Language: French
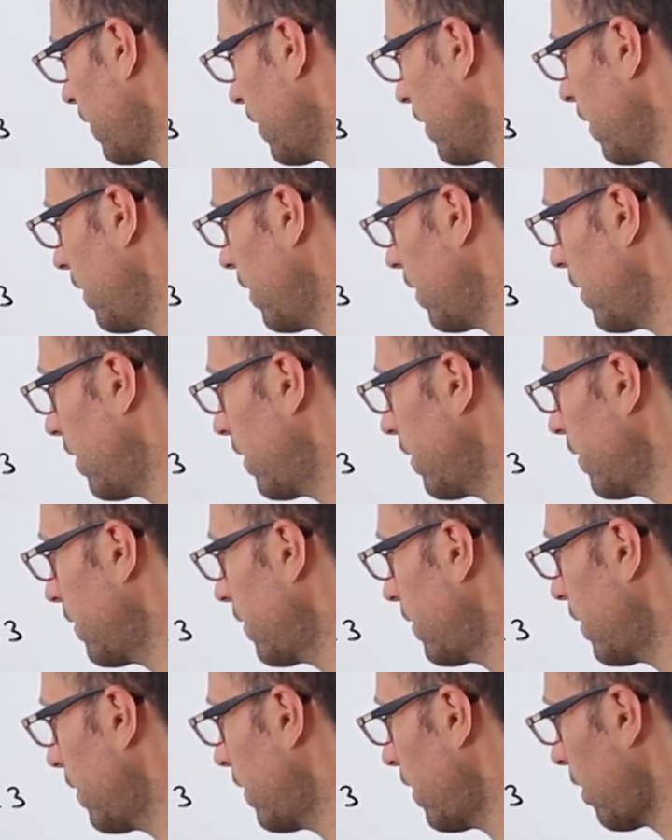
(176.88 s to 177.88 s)
Et
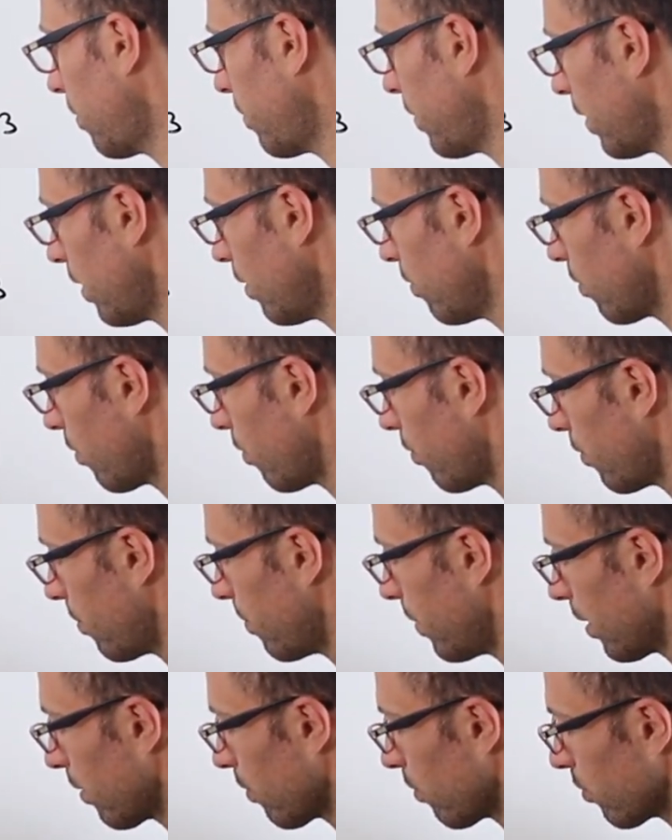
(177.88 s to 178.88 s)
c'est terminé, donc on fait
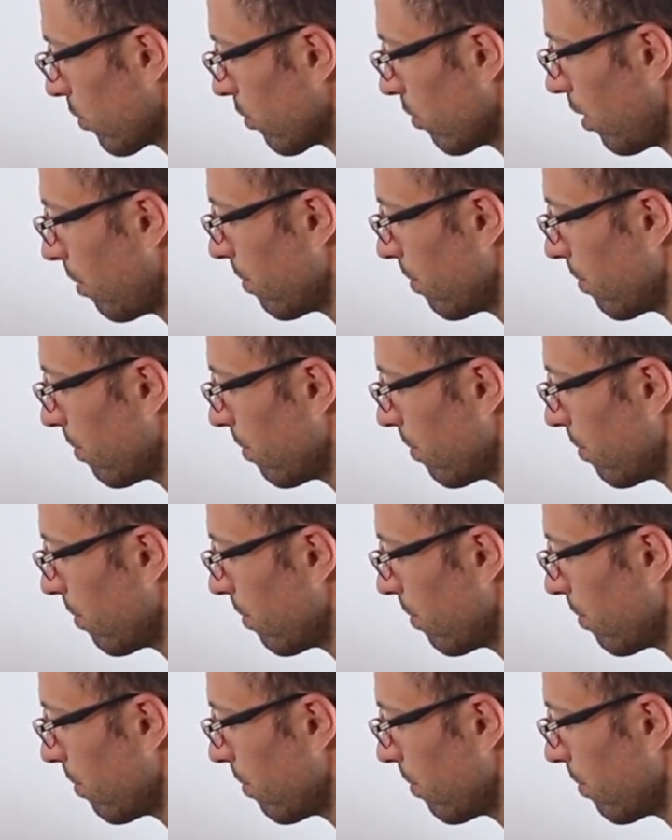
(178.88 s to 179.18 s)
bien attention